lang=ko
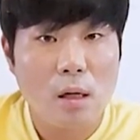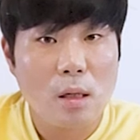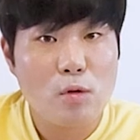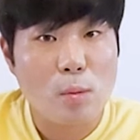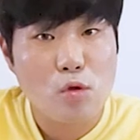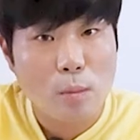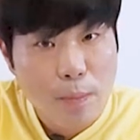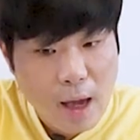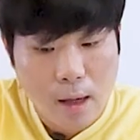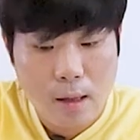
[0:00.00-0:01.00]
그럼
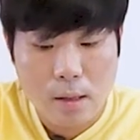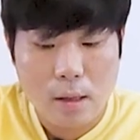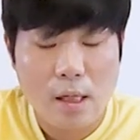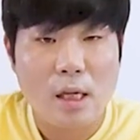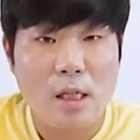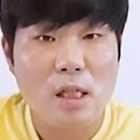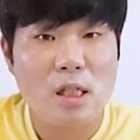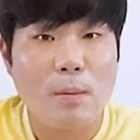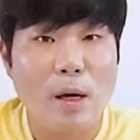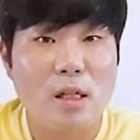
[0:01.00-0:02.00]
접종 빼 그냥 2차